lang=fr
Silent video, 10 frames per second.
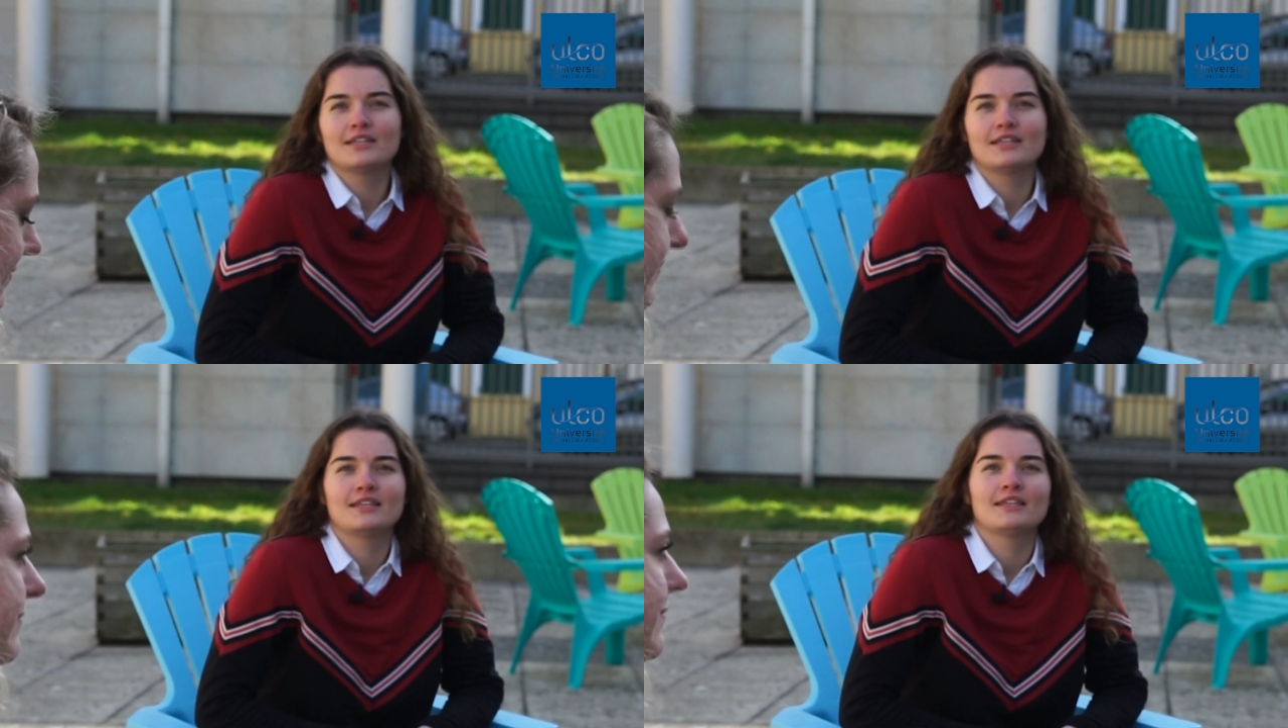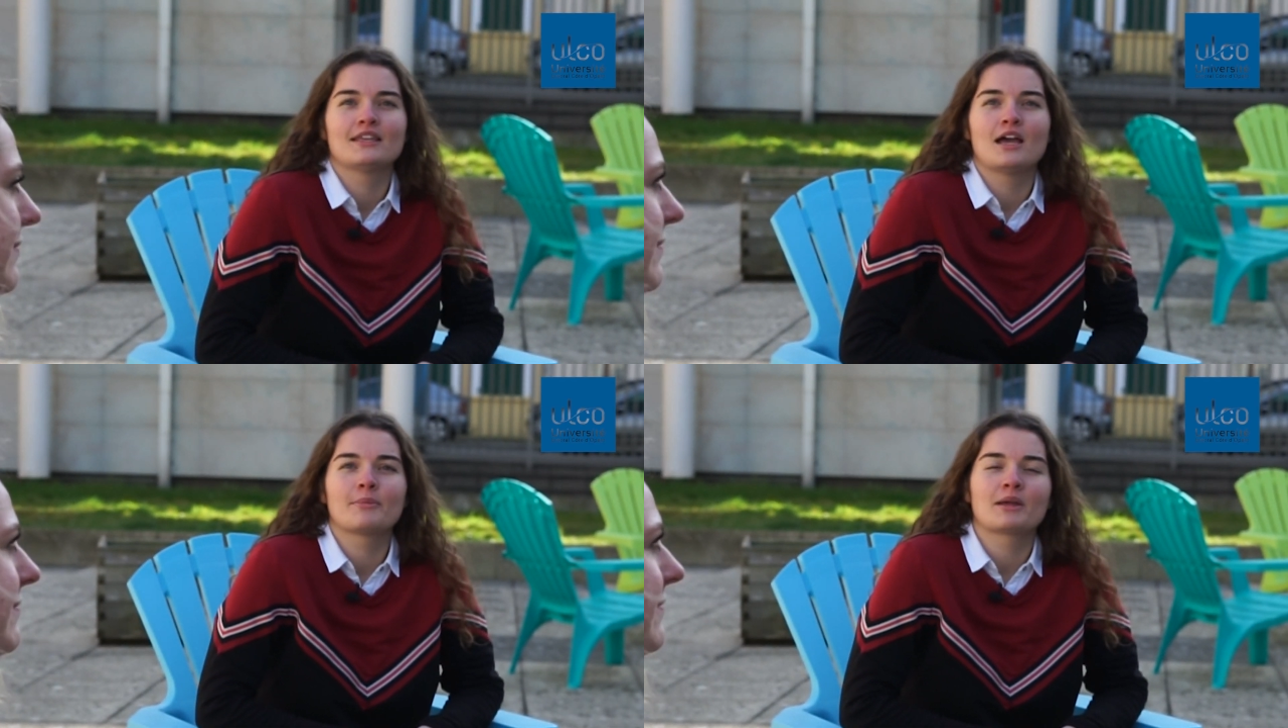et
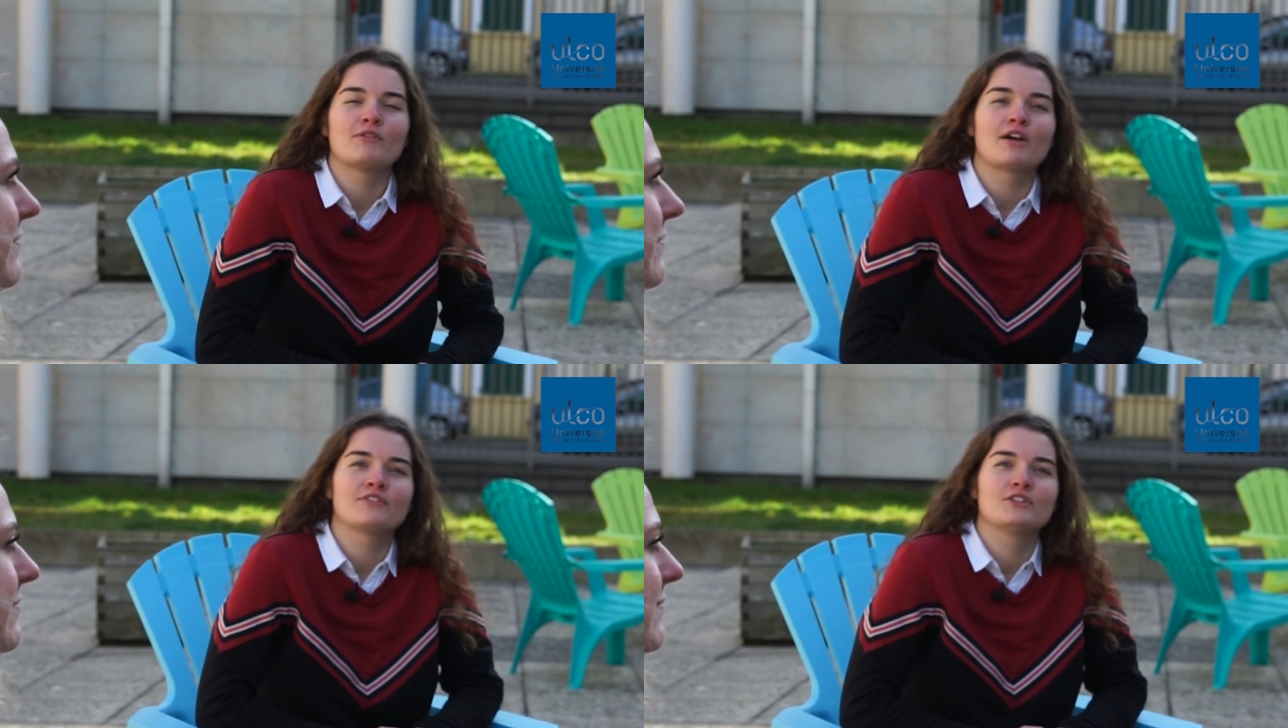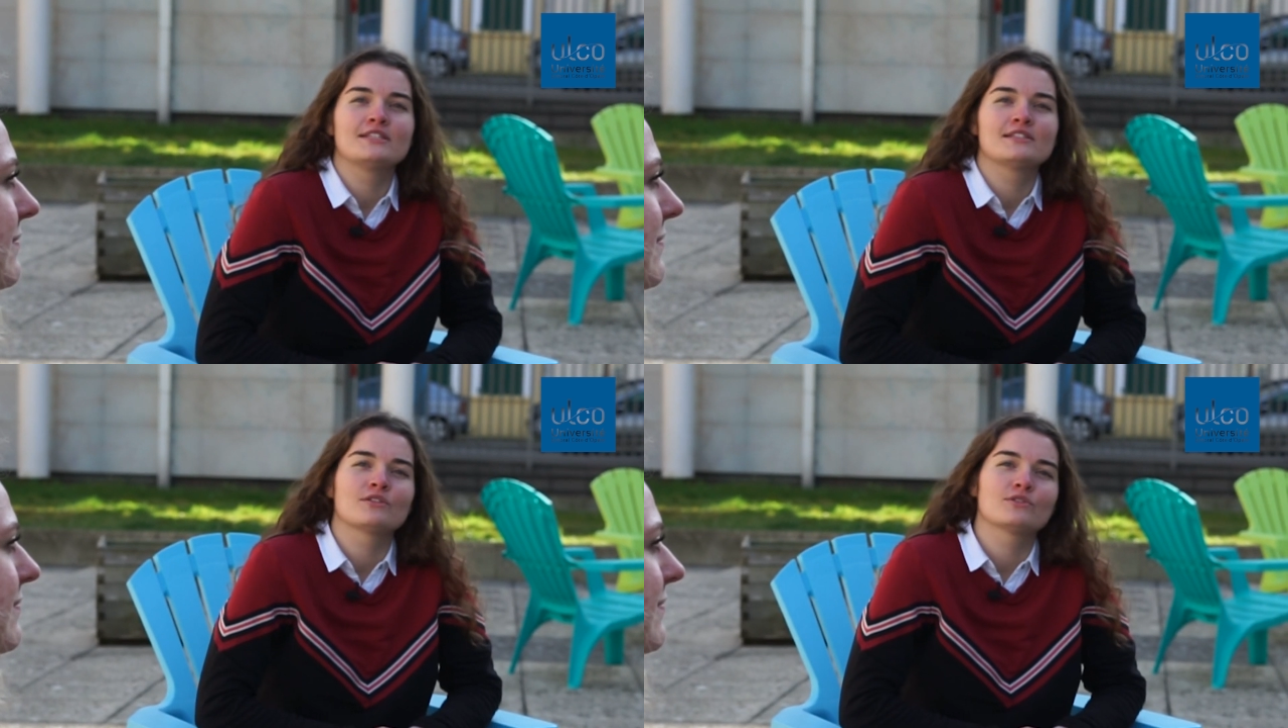après avoir fait une
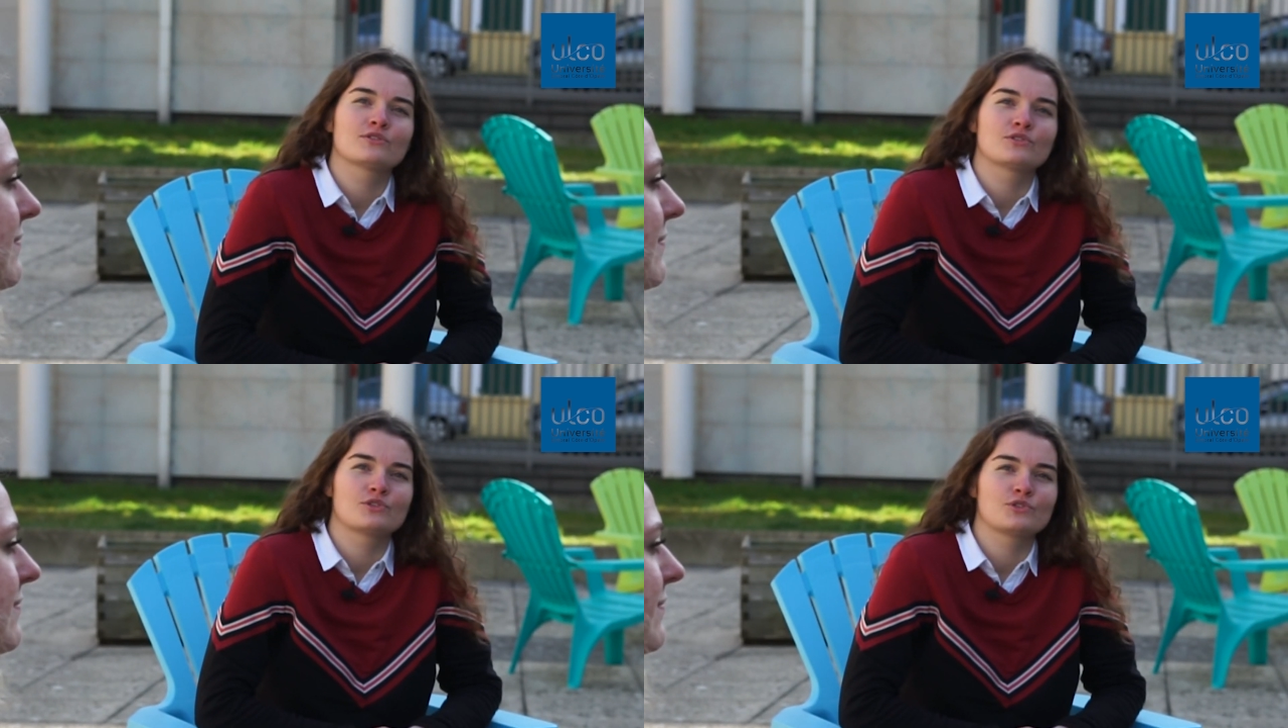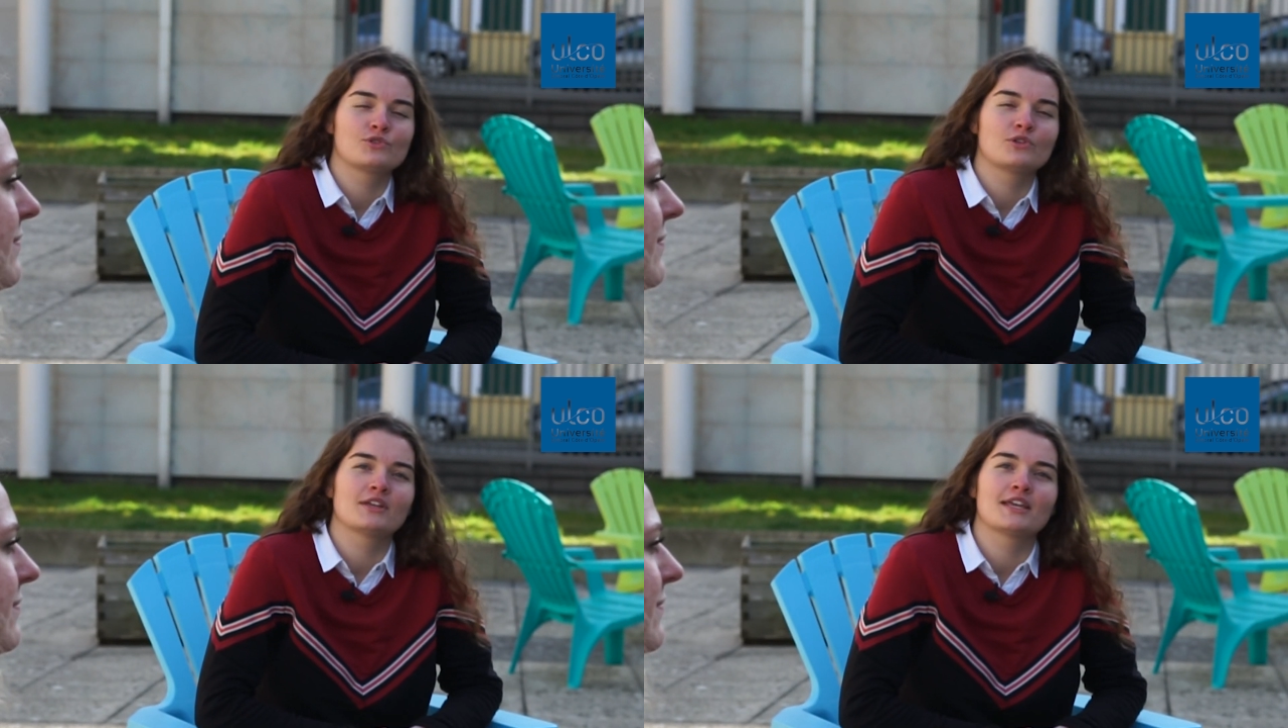licence en sciences
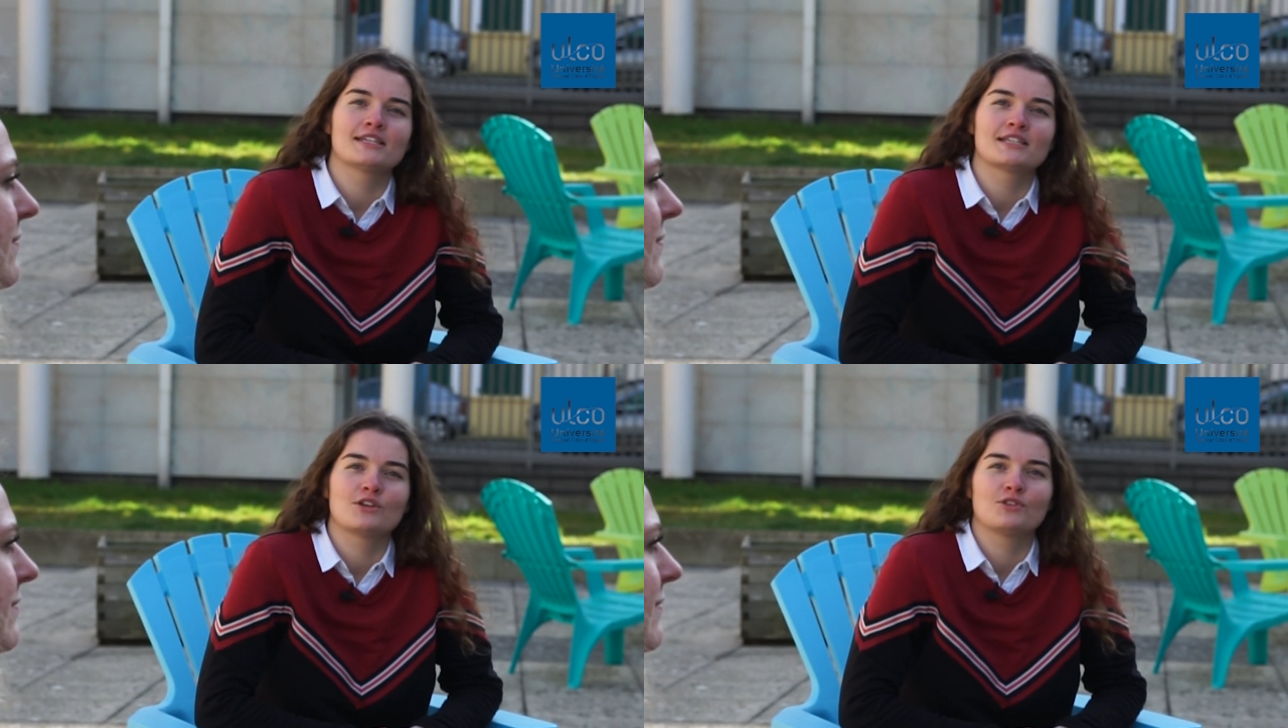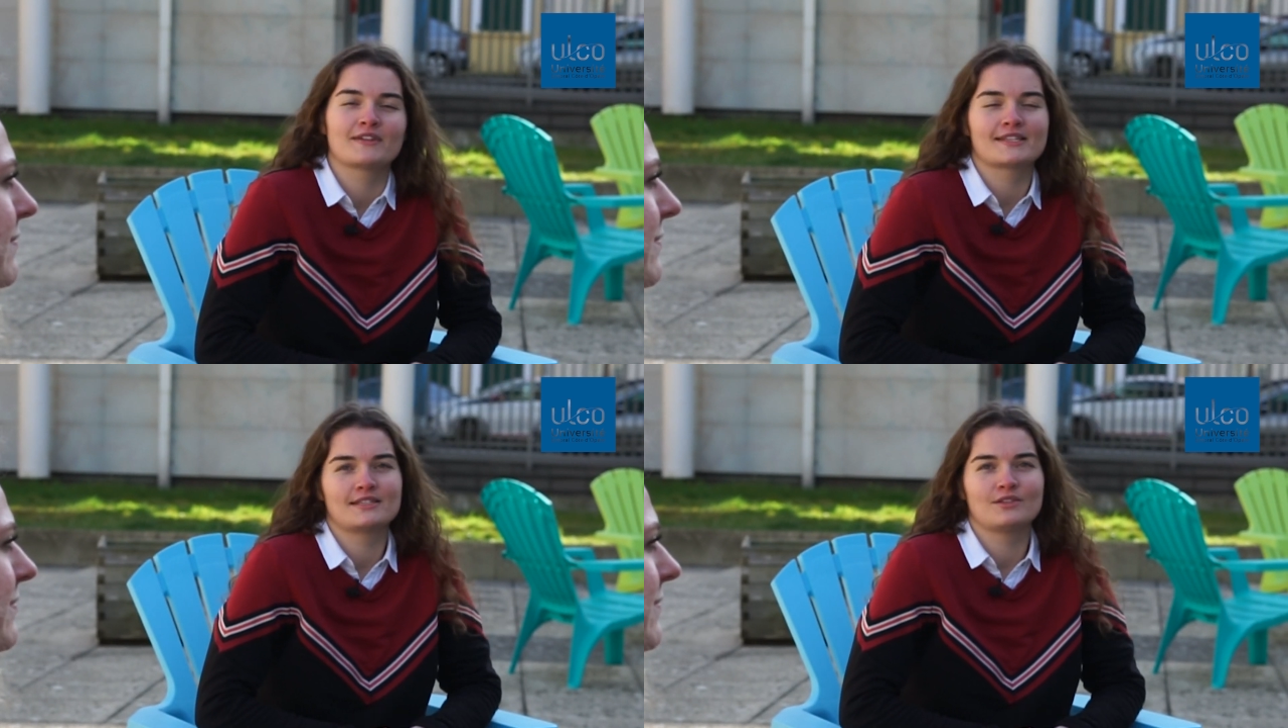du langage à
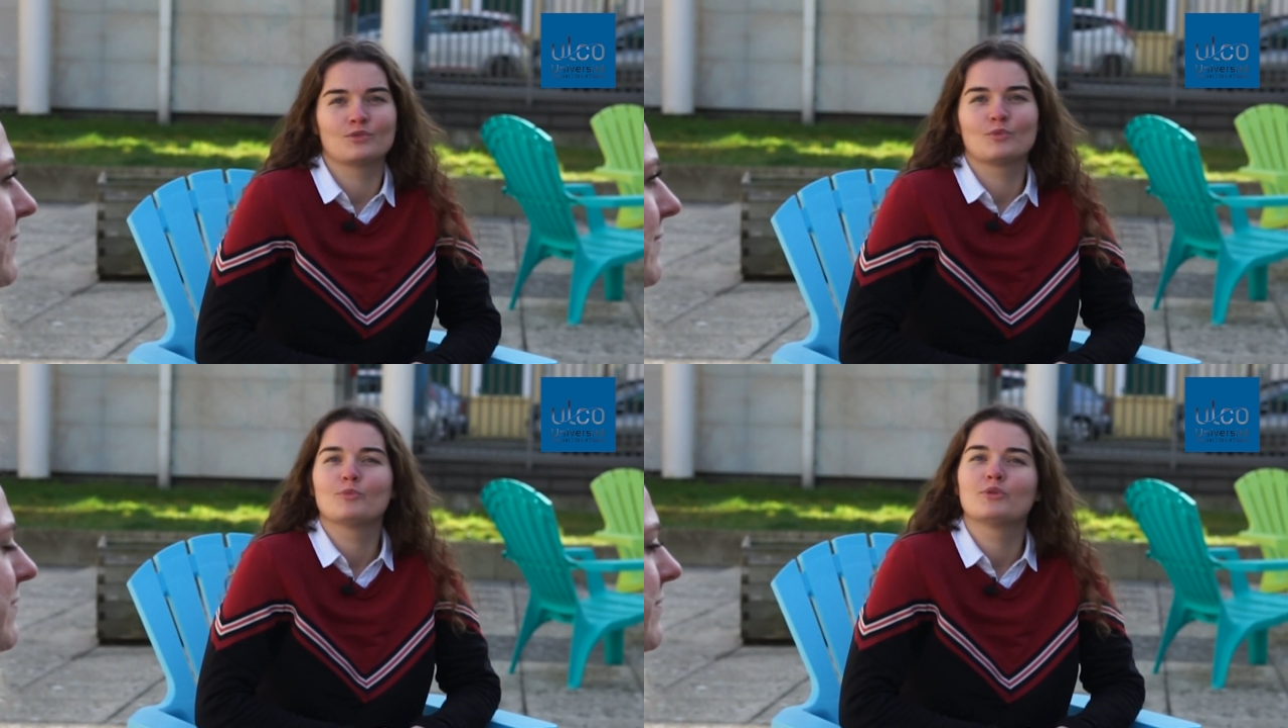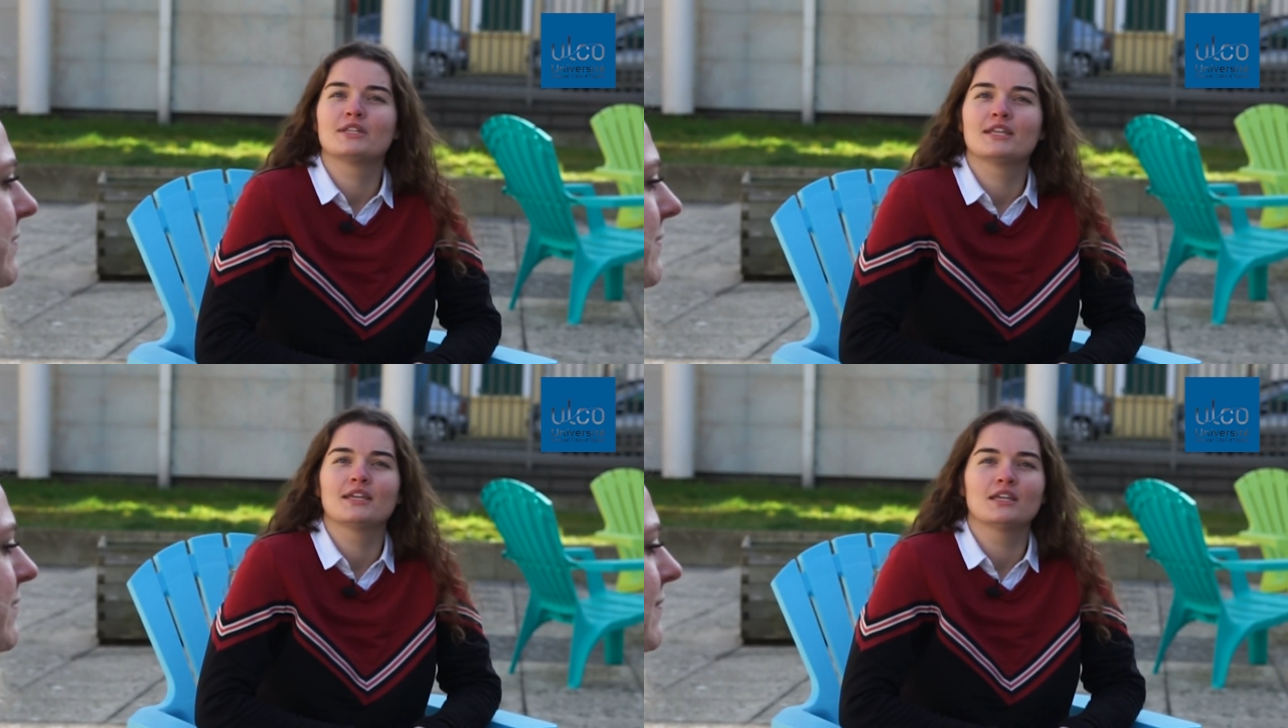l'Université de
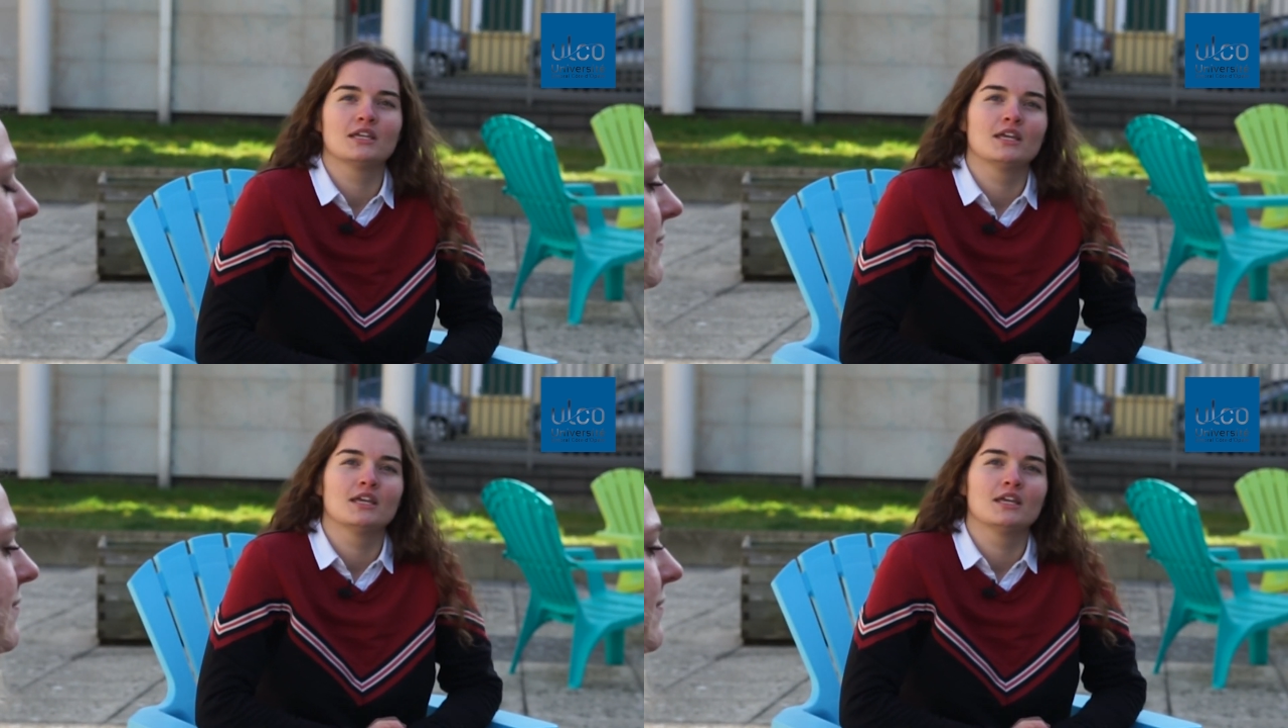Montpellier,